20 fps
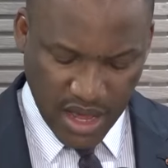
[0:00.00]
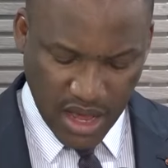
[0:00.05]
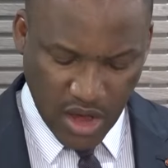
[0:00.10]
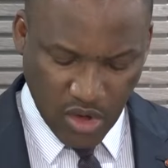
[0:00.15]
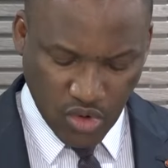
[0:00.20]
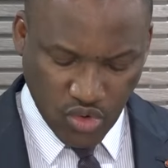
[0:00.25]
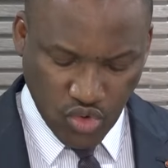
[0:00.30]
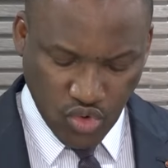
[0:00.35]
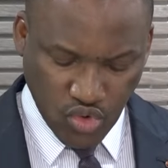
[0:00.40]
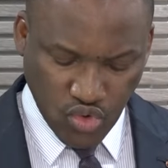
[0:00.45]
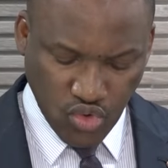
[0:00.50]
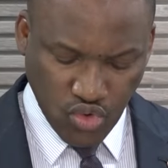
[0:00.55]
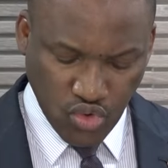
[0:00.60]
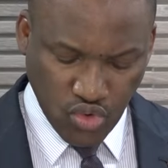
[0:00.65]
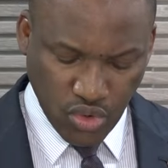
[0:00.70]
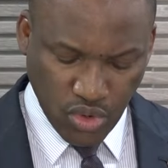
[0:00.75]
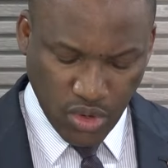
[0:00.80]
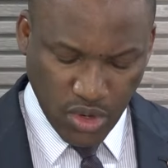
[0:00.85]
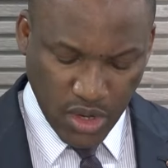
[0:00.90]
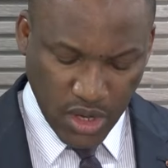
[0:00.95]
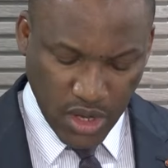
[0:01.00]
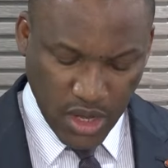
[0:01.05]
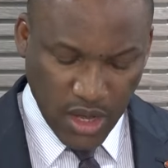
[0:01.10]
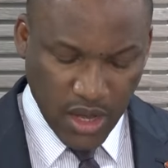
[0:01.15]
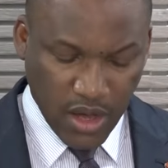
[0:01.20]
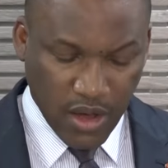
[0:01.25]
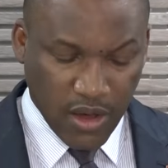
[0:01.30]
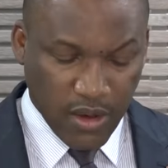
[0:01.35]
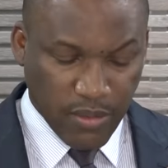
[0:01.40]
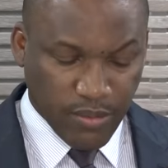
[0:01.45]
en cours
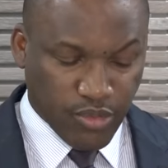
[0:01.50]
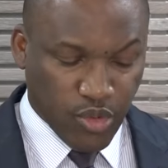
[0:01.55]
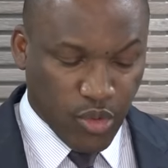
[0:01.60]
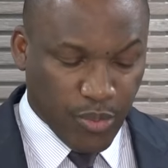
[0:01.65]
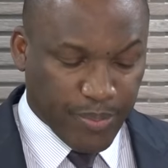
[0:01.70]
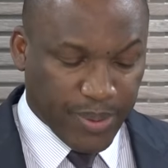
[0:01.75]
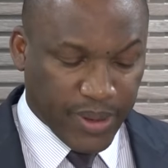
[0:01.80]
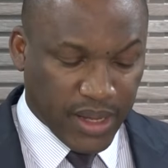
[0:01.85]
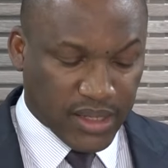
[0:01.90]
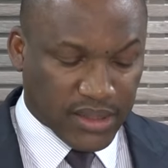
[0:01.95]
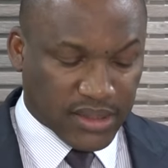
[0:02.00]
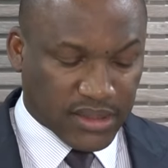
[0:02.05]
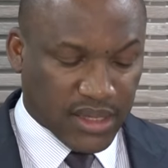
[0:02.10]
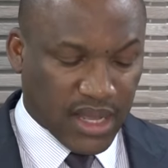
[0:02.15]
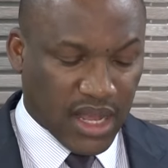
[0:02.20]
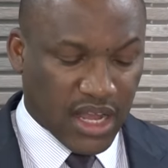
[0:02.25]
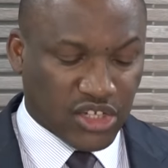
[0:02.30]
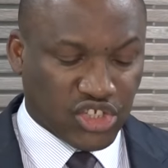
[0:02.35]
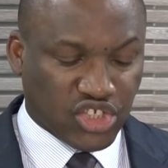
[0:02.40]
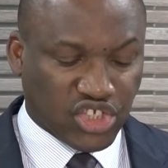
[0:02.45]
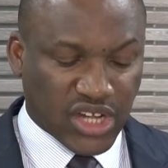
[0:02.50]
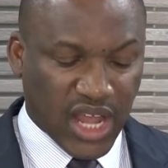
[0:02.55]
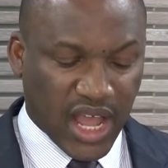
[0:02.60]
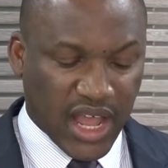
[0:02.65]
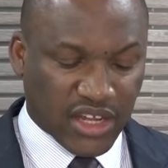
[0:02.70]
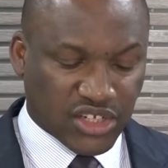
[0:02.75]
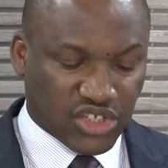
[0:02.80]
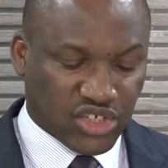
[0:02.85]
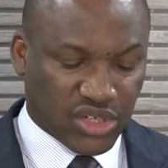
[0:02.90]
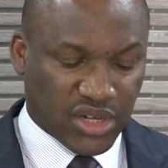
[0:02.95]
pour prendre en
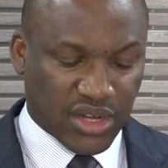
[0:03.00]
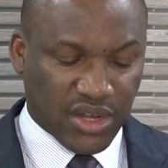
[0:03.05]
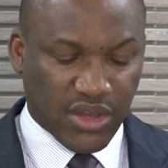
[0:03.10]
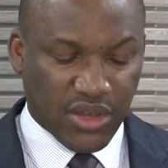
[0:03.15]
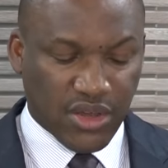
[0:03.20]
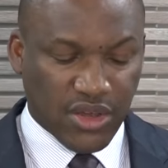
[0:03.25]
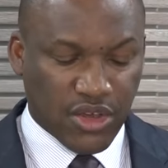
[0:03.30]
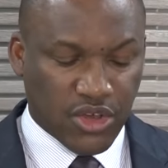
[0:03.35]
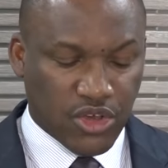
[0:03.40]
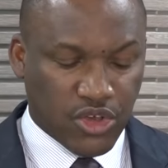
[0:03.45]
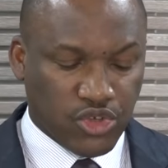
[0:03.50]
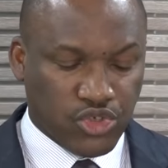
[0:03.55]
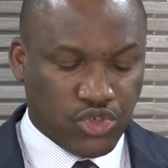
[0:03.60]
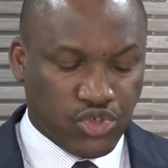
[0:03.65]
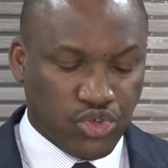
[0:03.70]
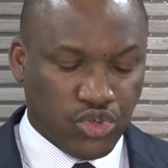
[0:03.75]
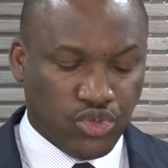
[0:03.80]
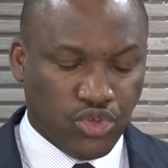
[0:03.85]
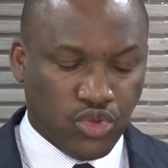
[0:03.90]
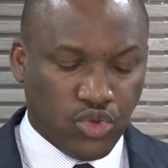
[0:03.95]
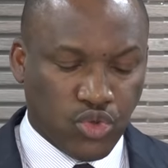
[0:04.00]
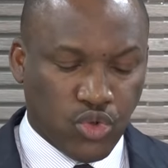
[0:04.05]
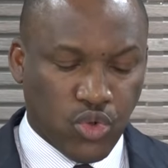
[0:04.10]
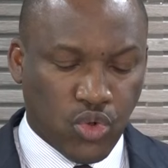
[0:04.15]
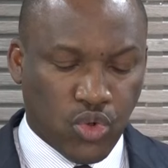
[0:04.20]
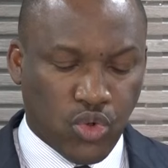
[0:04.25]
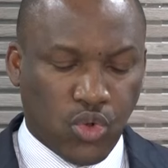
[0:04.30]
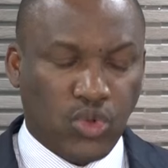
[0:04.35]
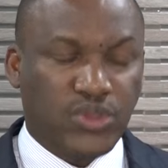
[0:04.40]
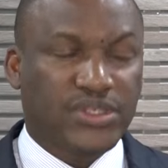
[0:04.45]
charge ceux de
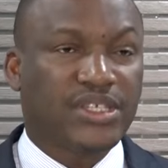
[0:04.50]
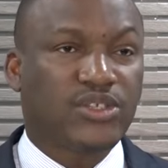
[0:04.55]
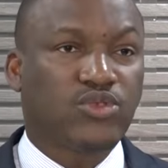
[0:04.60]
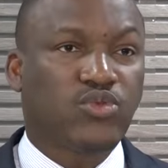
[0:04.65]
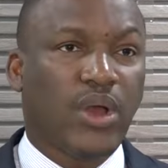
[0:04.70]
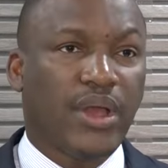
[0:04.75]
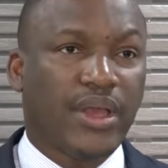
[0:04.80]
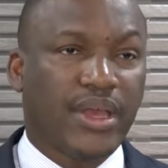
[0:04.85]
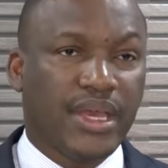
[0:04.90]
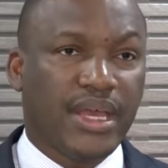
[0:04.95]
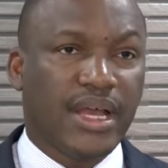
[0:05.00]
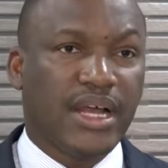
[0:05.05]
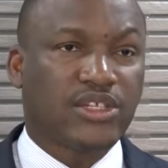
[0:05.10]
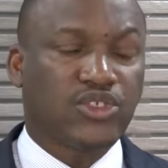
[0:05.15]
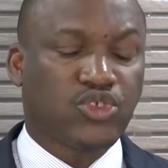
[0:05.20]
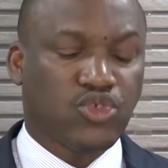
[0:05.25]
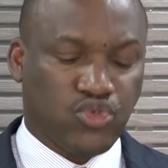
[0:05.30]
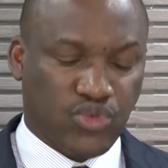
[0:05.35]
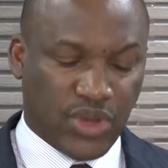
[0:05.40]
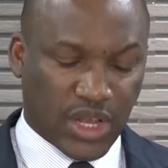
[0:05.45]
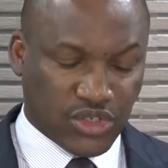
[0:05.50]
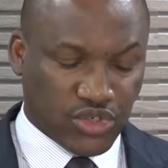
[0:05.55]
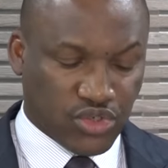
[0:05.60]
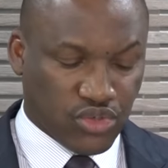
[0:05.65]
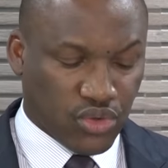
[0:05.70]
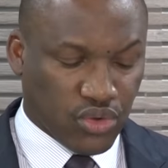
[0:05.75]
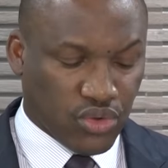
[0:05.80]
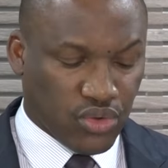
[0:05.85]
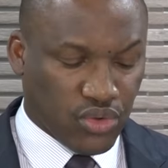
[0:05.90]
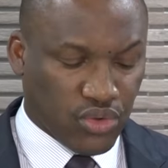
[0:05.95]
nos concitoyens en
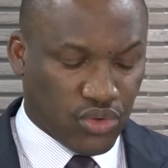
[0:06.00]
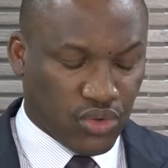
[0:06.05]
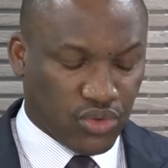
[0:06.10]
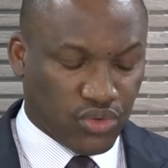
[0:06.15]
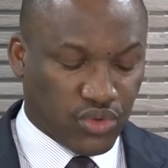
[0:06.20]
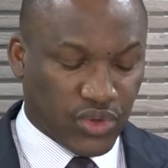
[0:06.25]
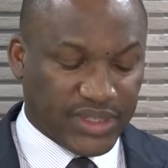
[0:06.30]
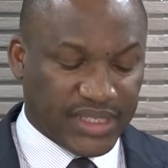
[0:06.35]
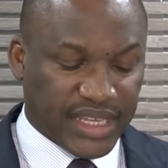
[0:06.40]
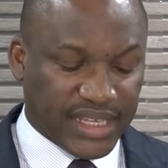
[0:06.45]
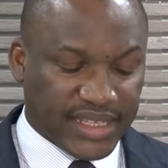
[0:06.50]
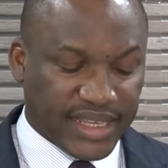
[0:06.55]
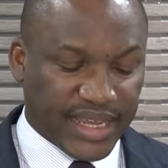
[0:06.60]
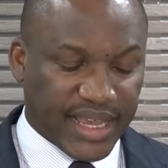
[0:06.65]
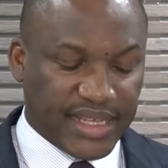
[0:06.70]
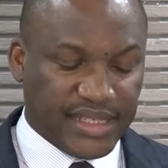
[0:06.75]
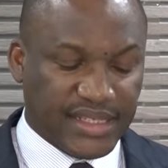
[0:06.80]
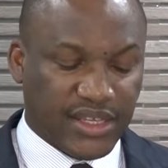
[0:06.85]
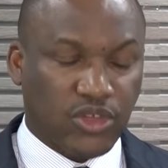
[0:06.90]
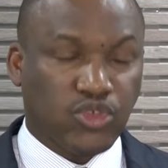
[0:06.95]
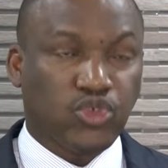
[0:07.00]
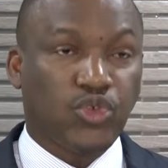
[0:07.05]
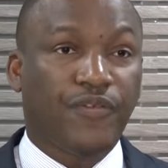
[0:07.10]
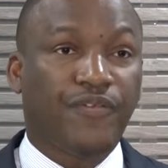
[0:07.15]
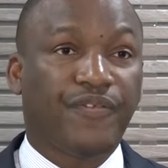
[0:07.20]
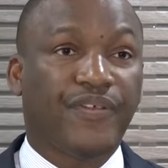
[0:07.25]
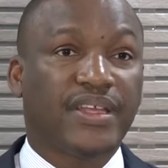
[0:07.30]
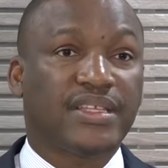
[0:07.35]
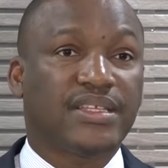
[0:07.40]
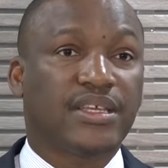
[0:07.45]
situation de détresse du
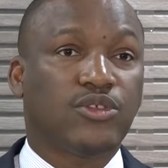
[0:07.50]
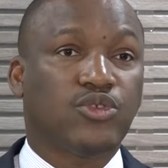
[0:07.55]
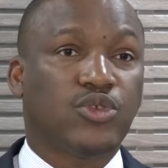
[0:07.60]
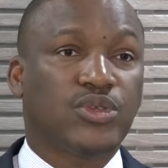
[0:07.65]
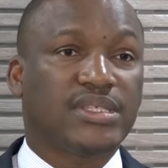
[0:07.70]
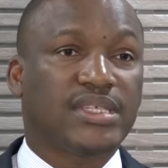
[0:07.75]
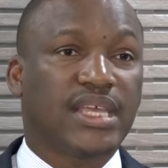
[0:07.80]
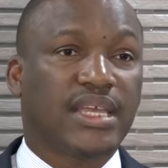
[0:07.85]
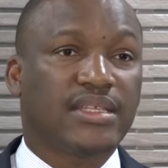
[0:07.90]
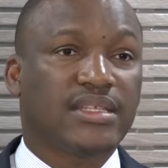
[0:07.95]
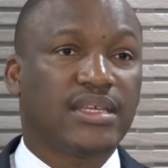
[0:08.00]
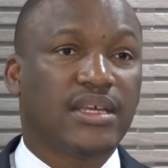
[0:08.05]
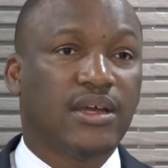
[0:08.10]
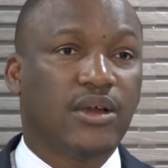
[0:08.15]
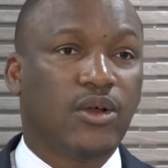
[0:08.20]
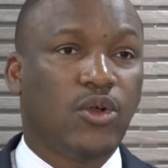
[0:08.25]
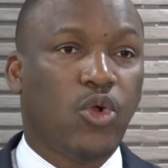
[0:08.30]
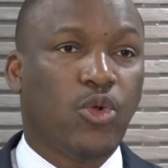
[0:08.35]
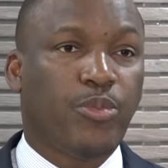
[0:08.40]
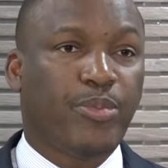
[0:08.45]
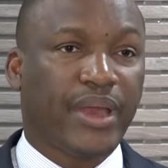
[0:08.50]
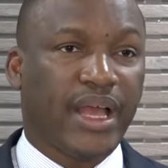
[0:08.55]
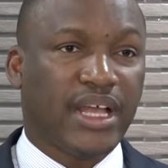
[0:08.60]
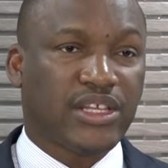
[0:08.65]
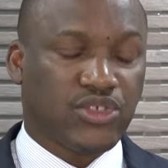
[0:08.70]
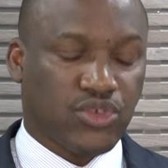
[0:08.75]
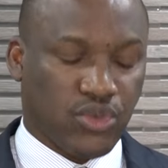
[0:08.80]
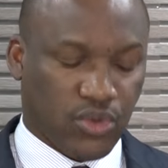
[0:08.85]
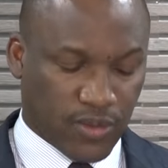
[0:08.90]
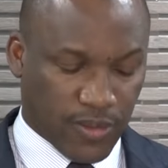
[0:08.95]
fait de cette
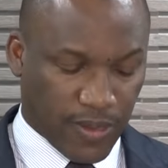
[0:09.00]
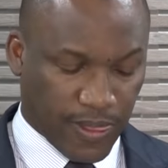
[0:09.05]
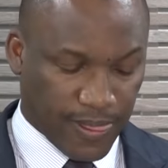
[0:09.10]
opération.